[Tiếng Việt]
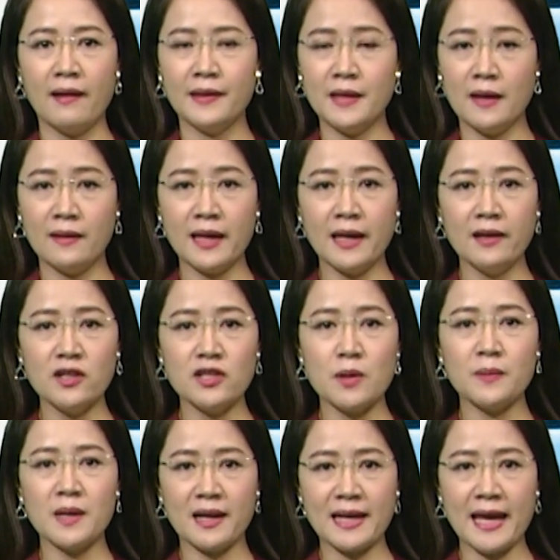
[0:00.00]
Dự kiến
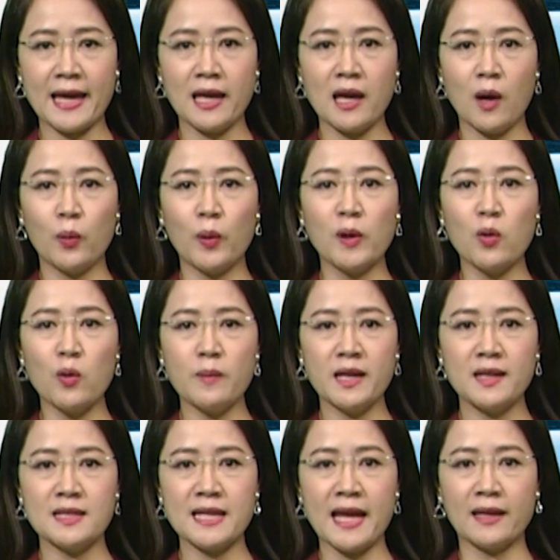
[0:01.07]
trong đợt này, huyện U
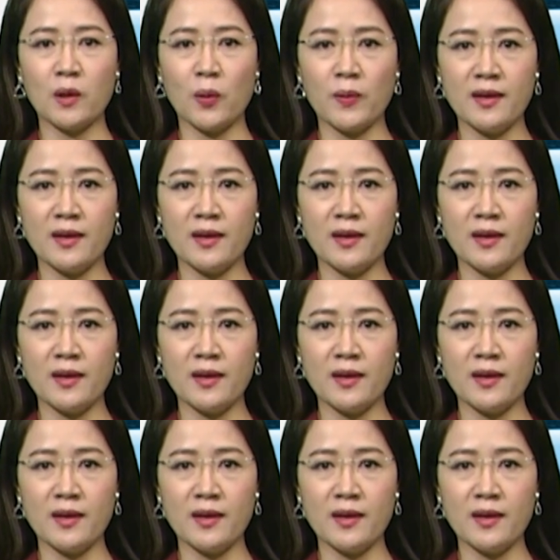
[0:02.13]
Minh sẽ tổ